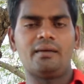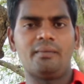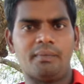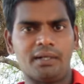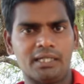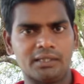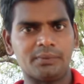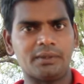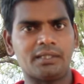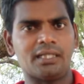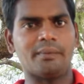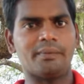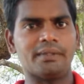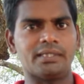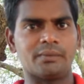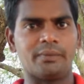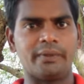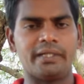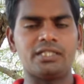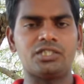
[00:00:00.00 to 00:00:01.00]
பாஸ்போர்ட்
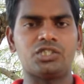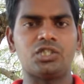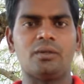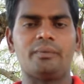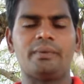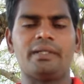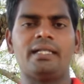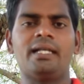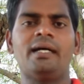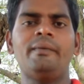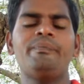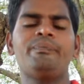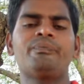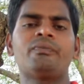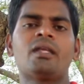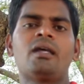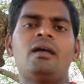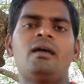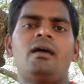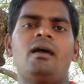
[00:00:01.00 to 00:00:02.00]
ஆஃபீஸ்க்கு போயிடுச்சு அப்படின்னா
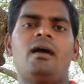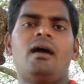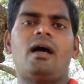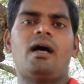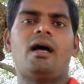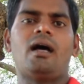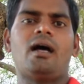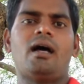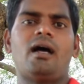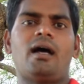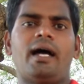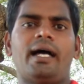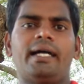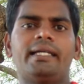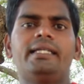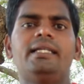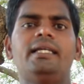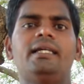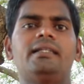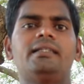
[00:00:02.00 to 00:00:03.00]

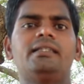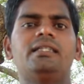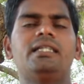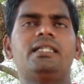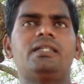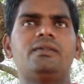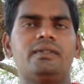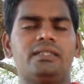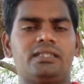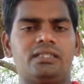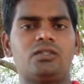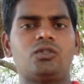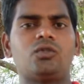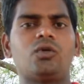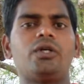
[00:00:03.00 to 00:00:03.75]
அங்கேருந்து இருபத்